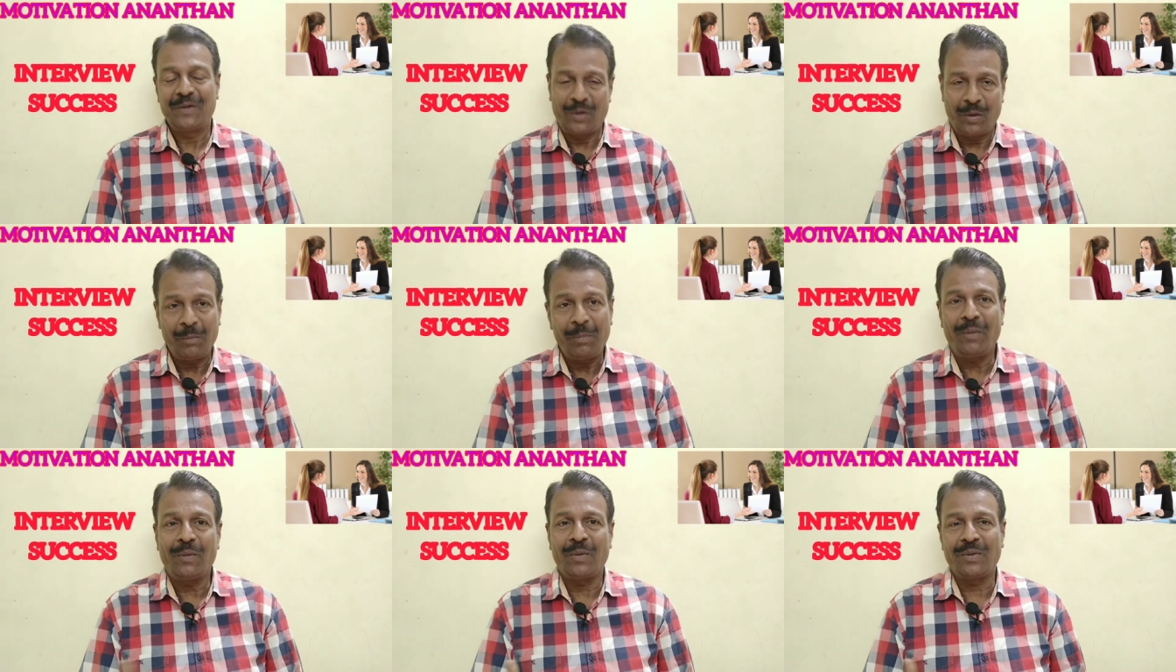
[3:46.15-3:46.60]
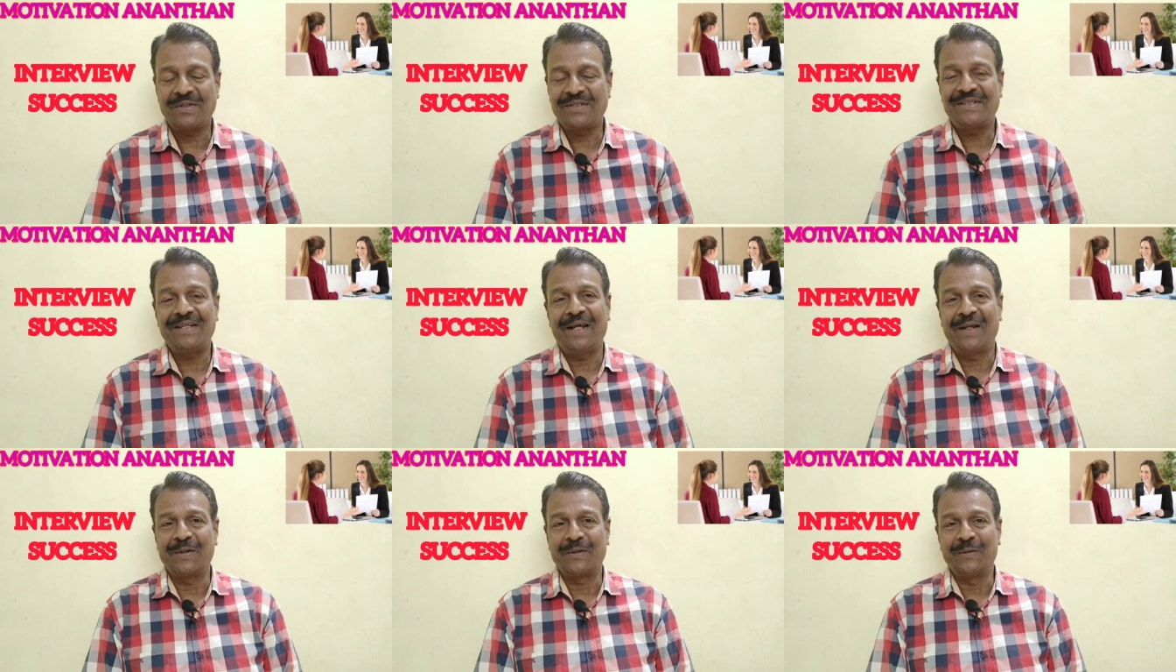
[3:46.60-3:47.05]
ரொம்ப
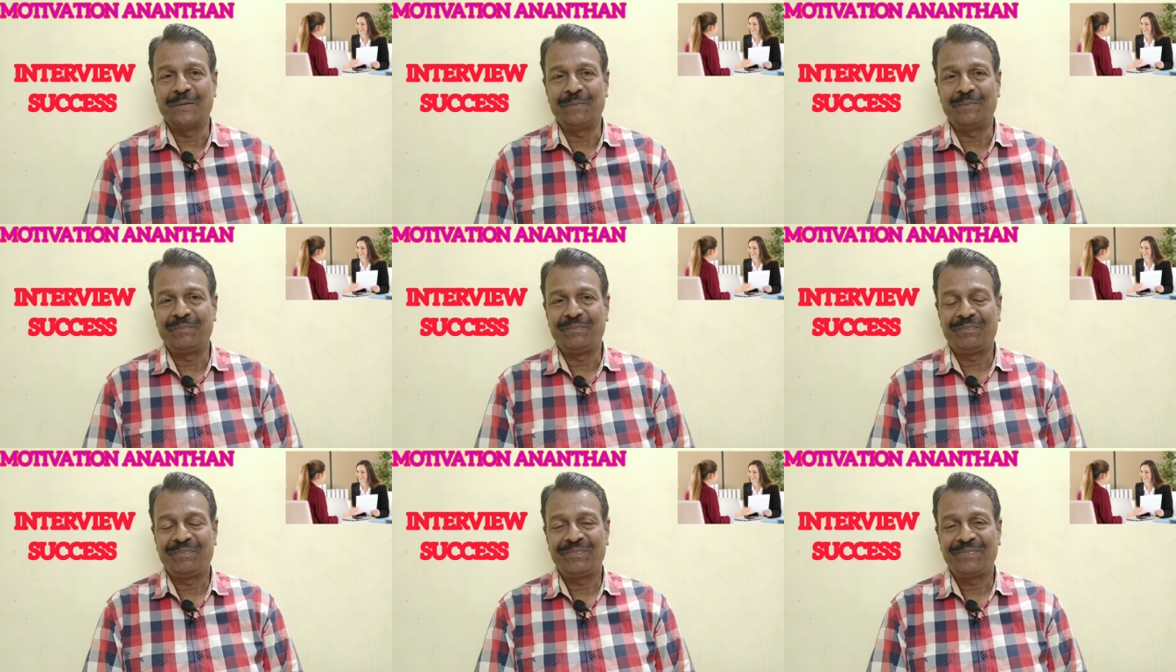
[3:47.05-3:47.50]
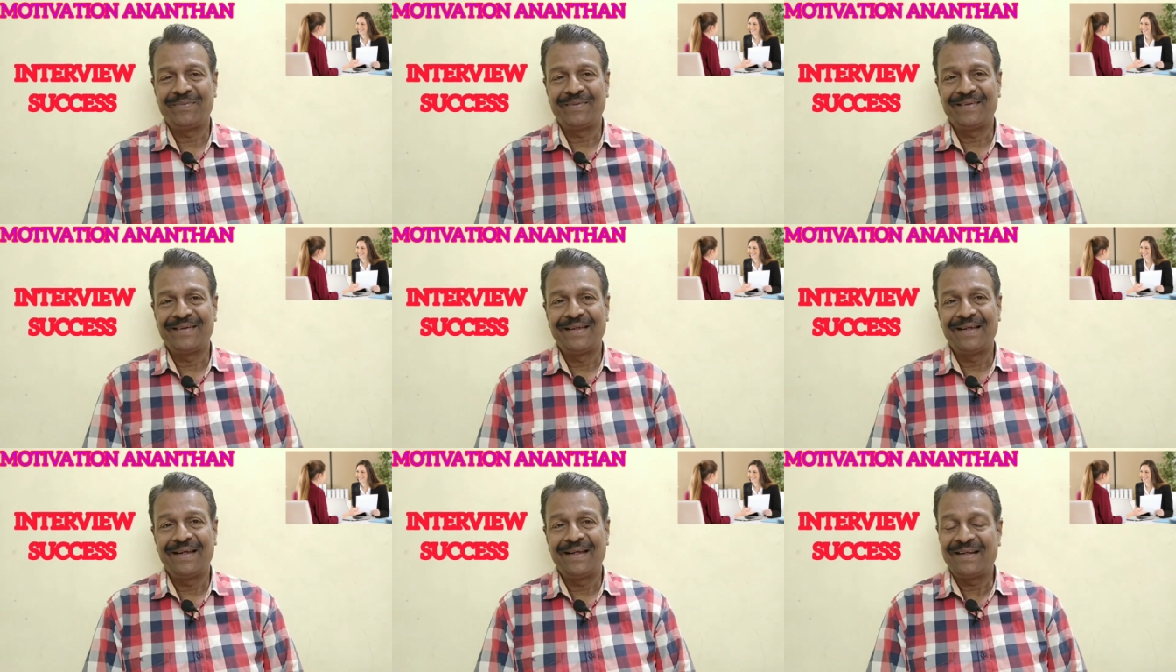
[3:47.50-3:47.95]
ஒஸ்ட்டாக இருக்கும்
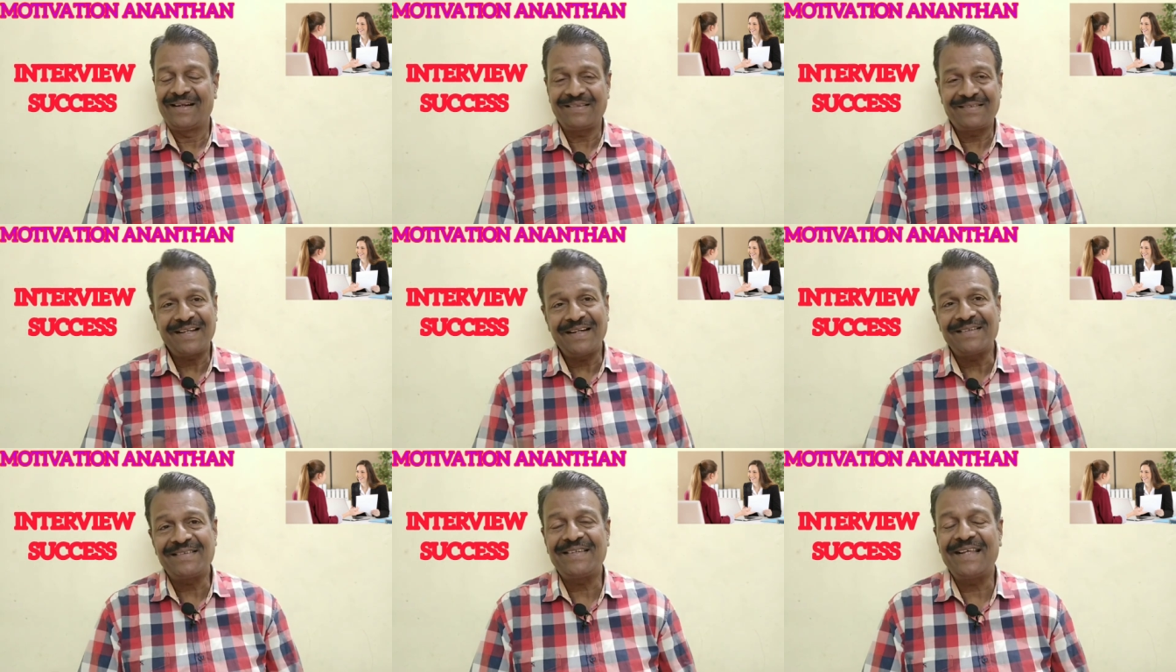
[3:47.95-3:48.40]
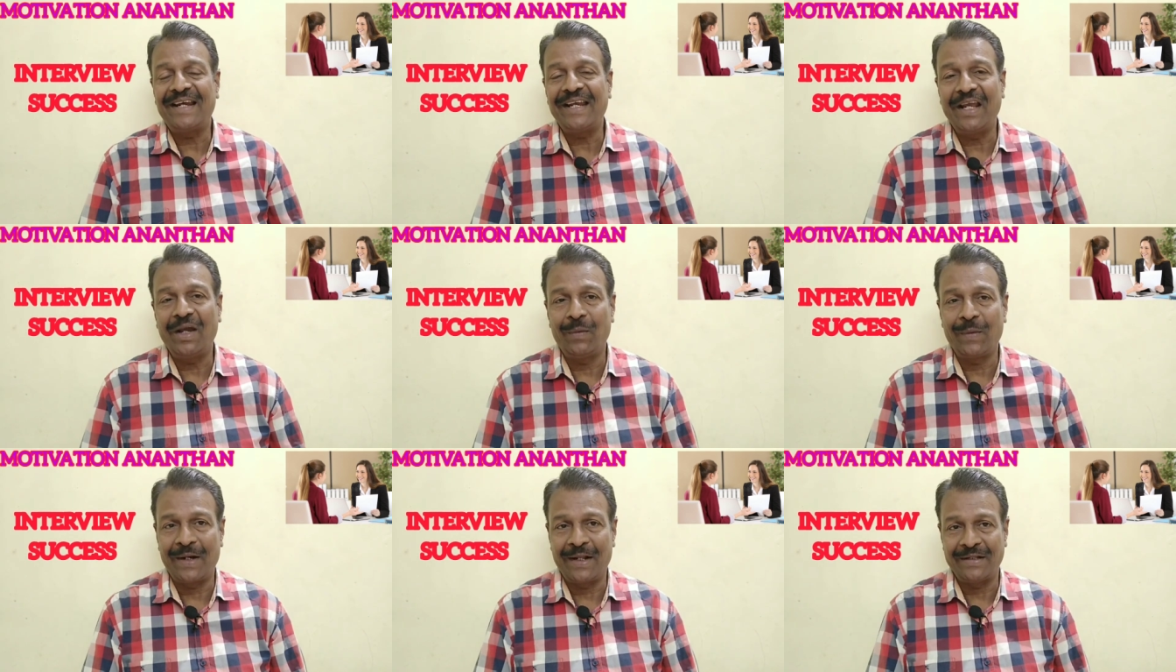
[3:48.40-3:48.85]
ரிசல்ட்
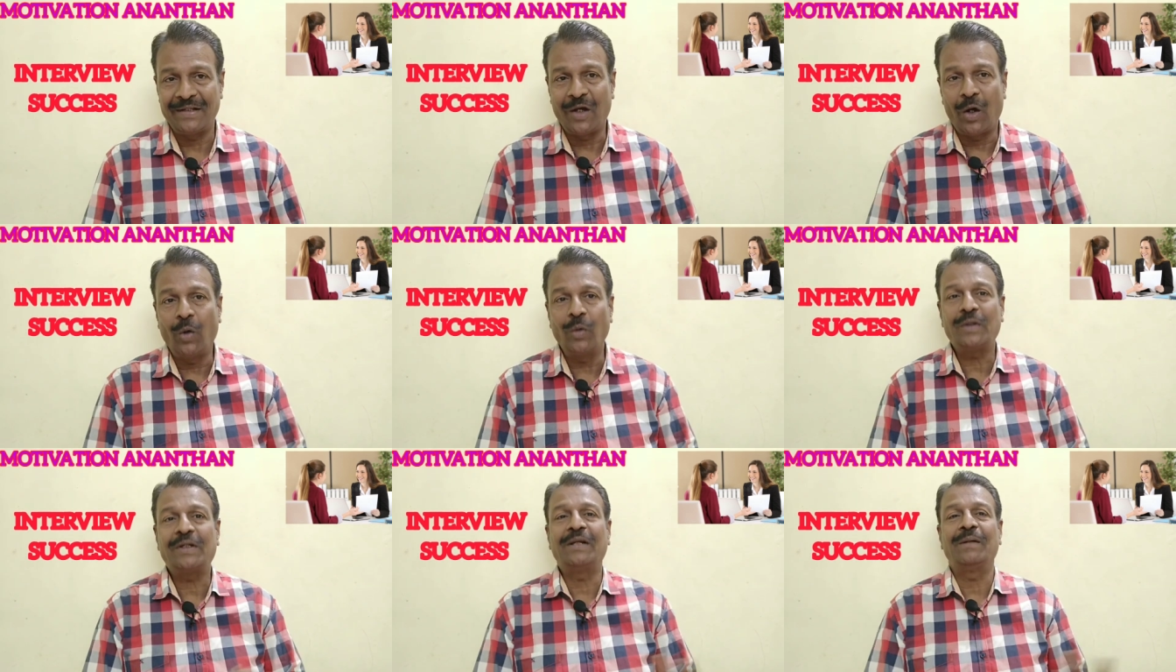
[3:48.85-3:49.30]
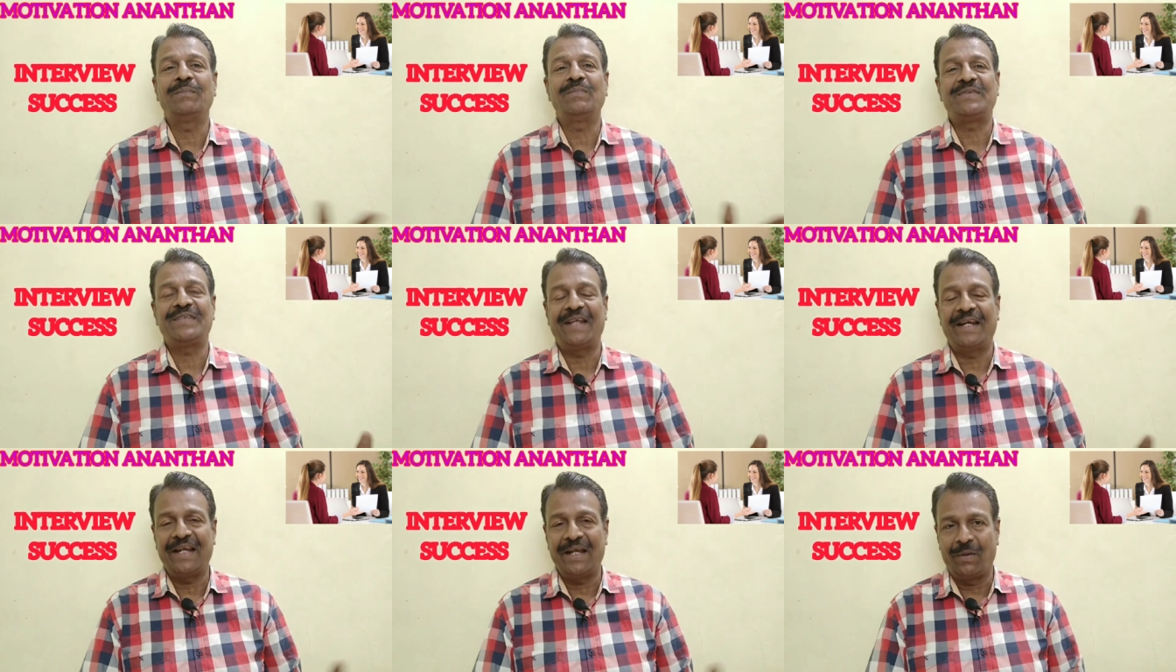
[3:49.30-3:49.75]
சரியாக வராது அவுட்கம்
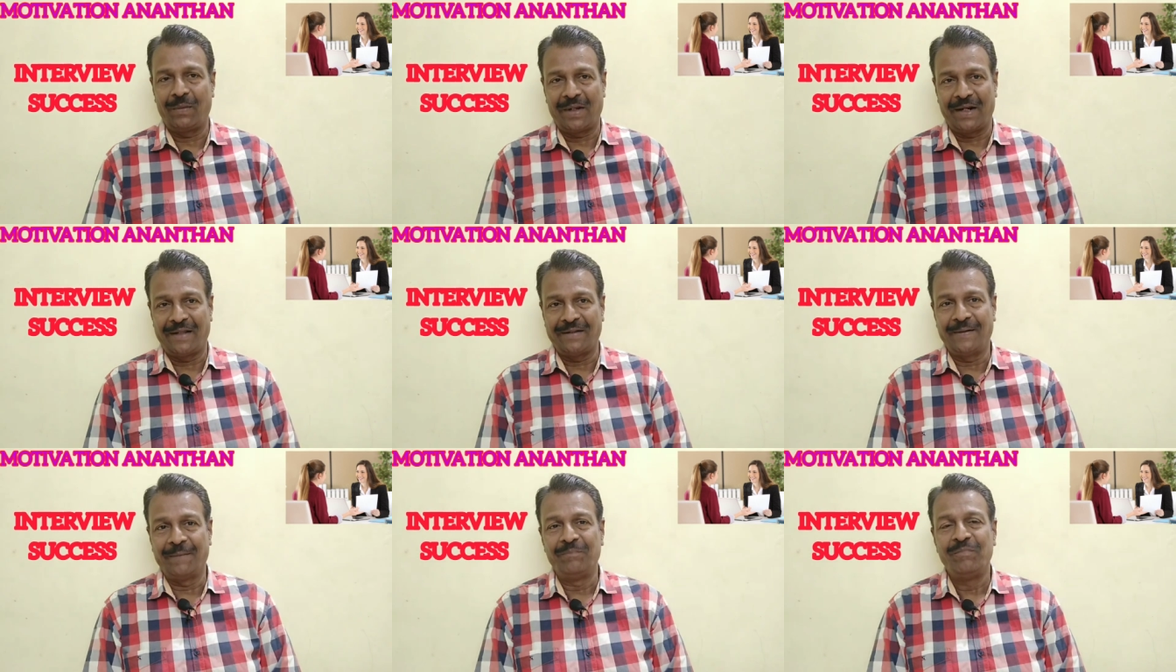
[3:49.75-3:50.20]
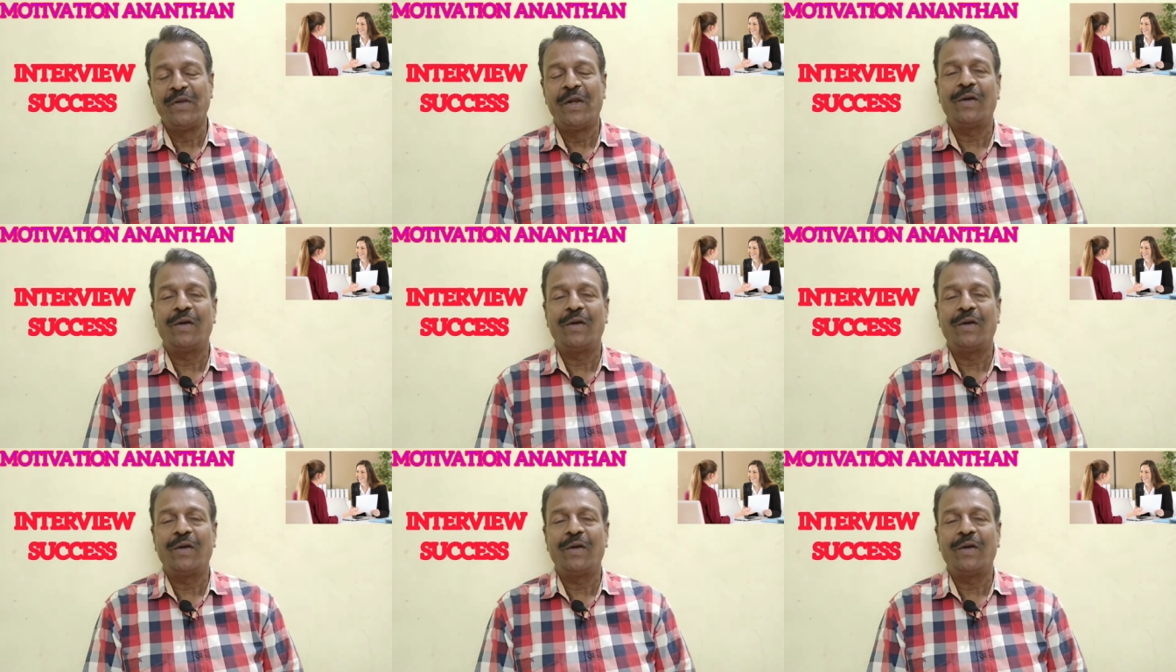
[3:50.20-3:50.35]
சரியாக வராது